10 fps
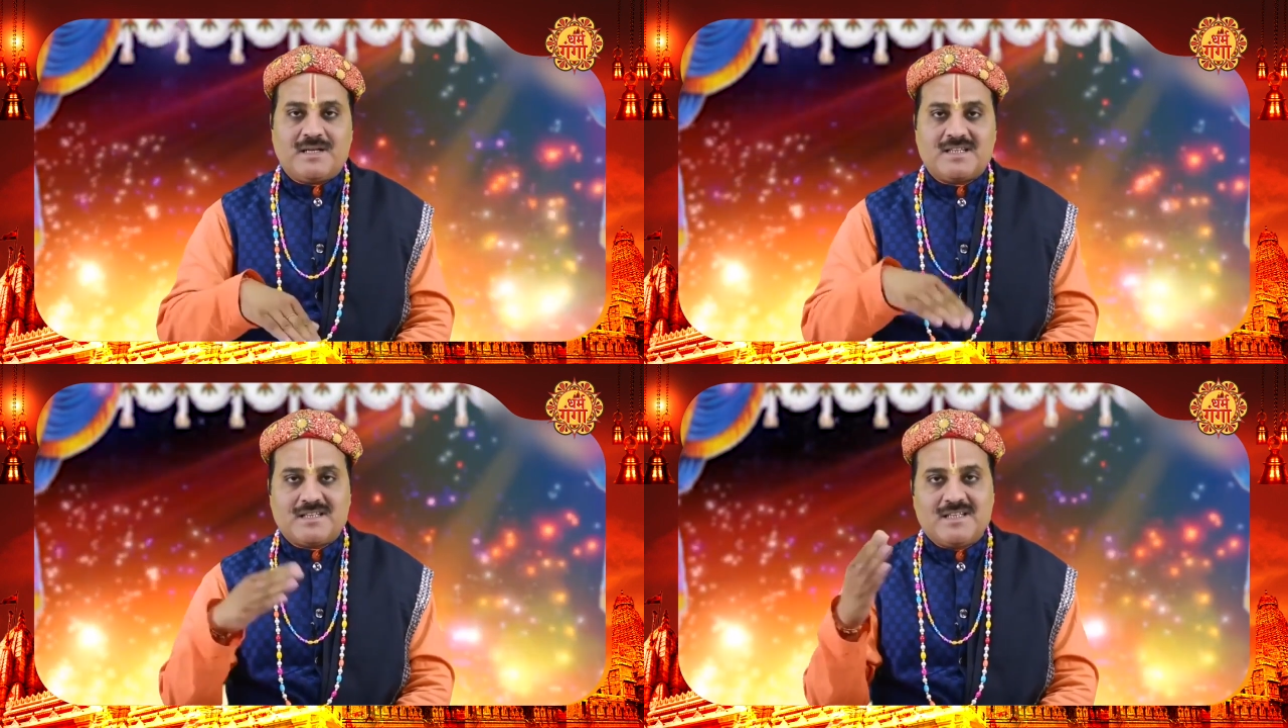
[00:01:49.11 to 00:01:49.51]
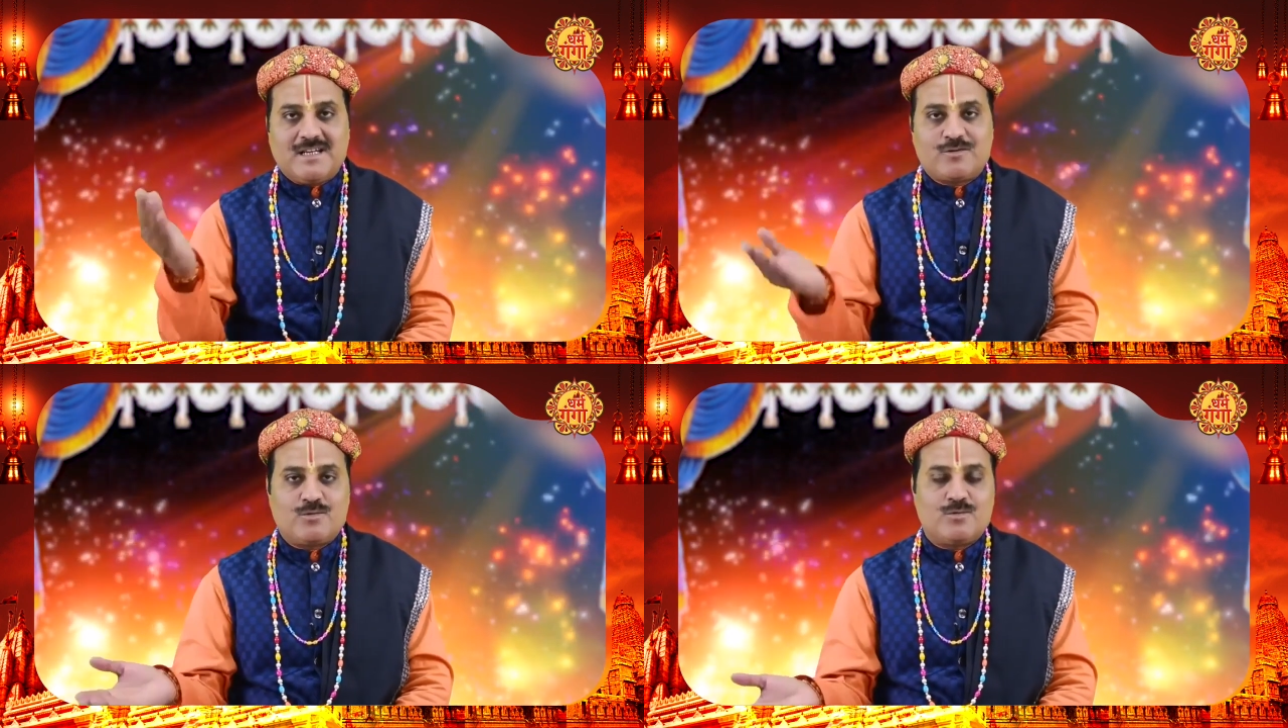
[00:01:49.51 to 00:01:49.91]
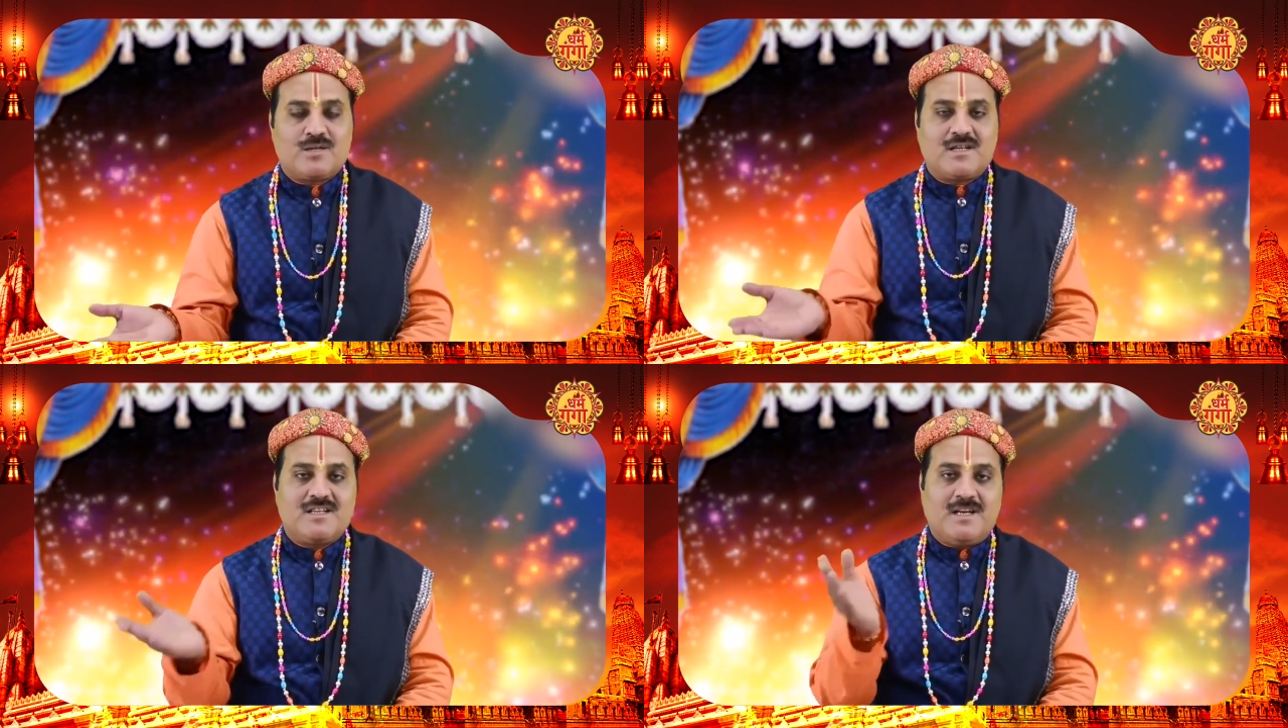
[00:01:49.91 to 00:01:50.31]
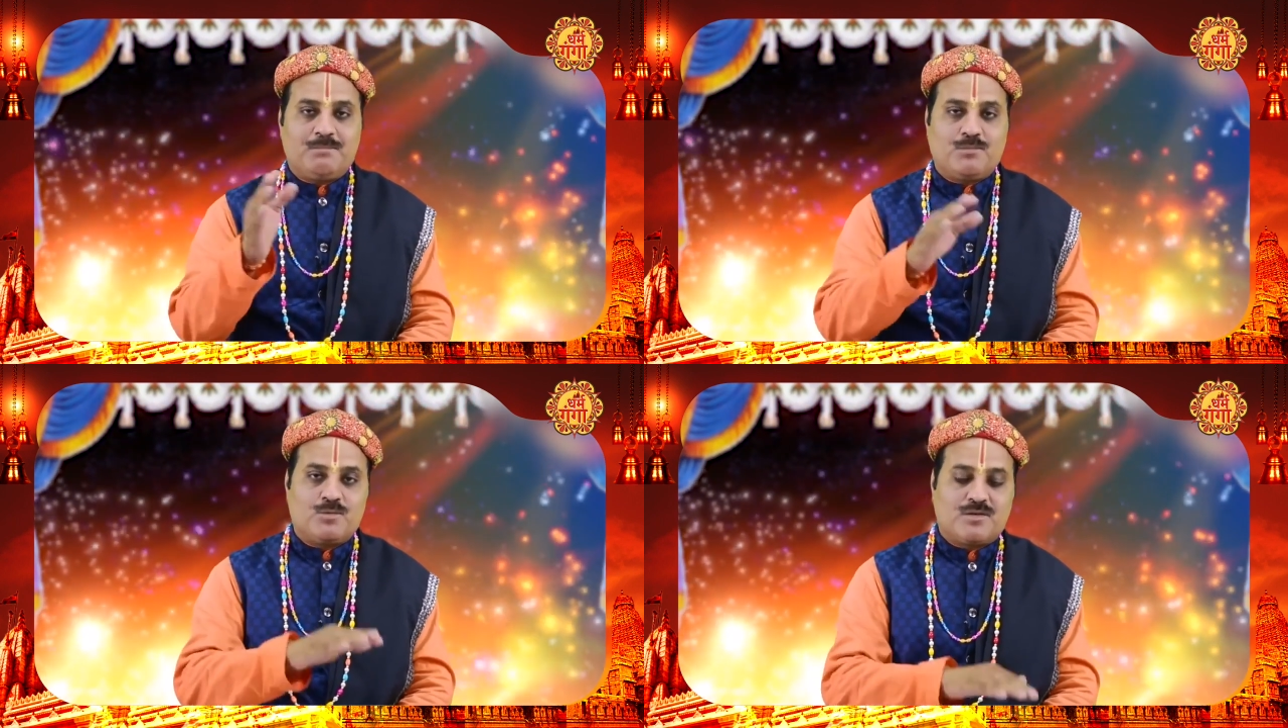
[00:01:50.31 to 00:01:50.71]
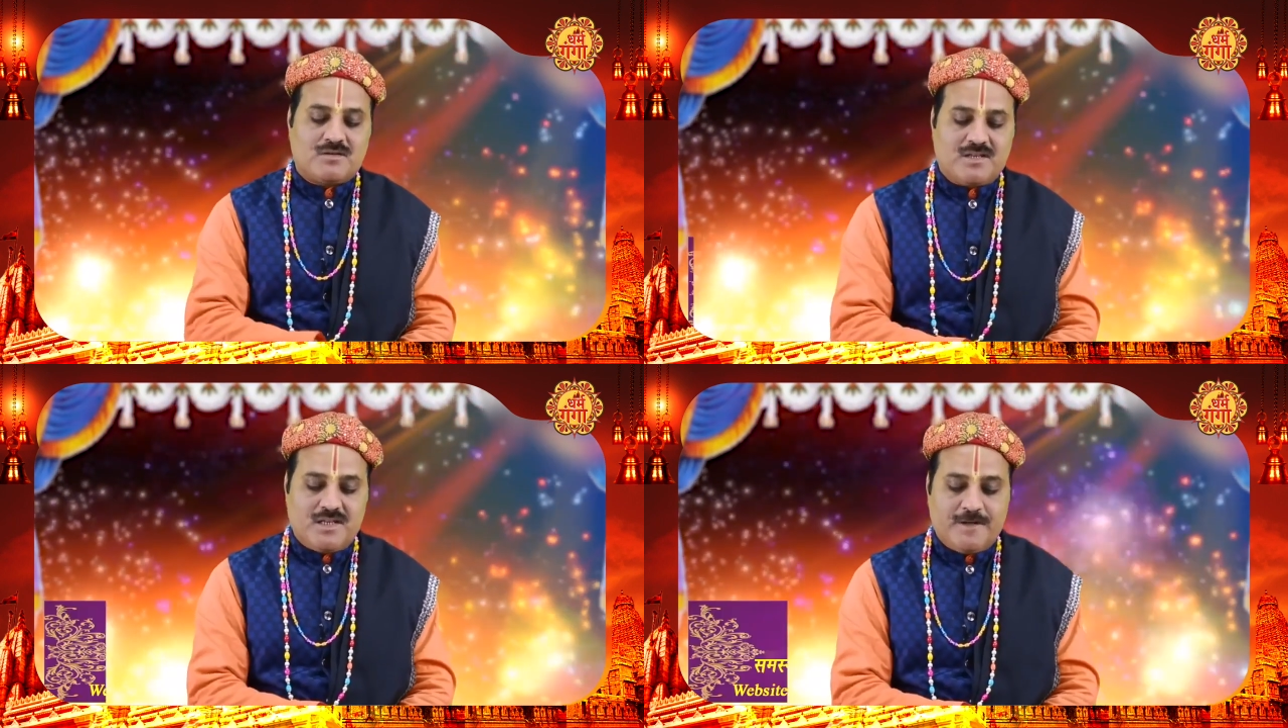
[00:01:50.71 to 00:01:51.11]
पटकना शुरू कर दिया पूँछ
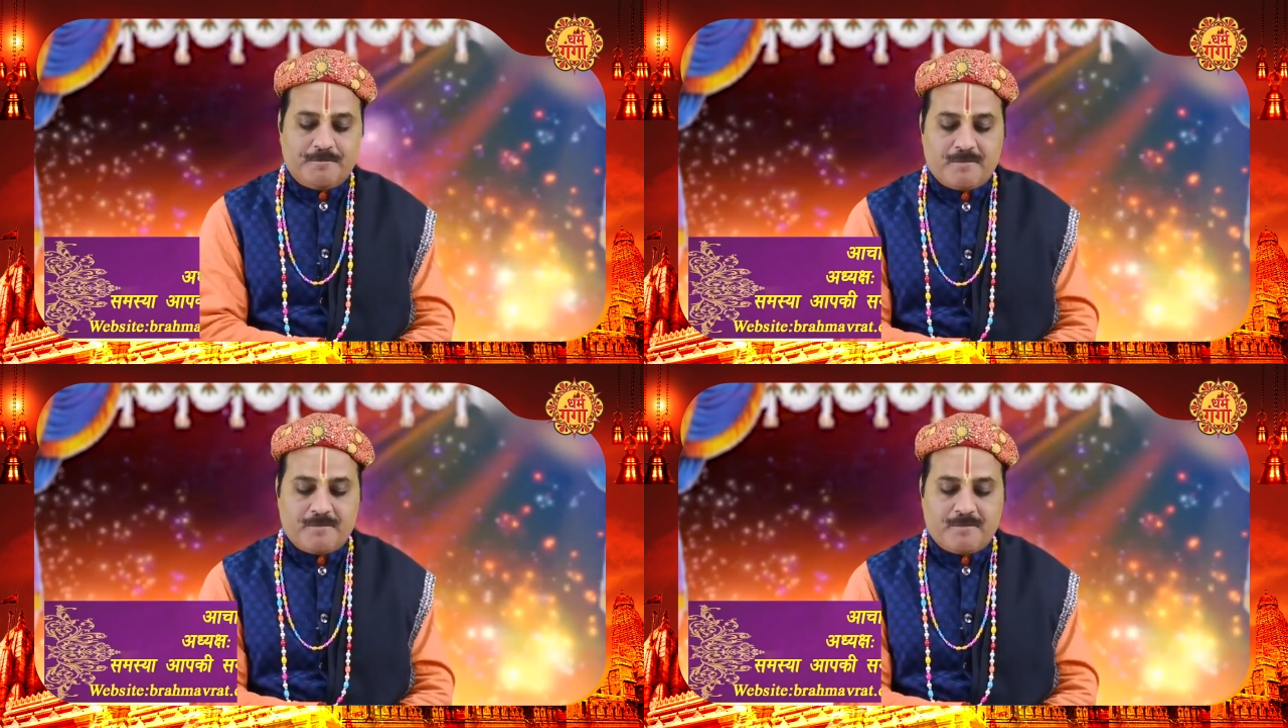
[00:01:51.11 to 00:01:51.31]
से ही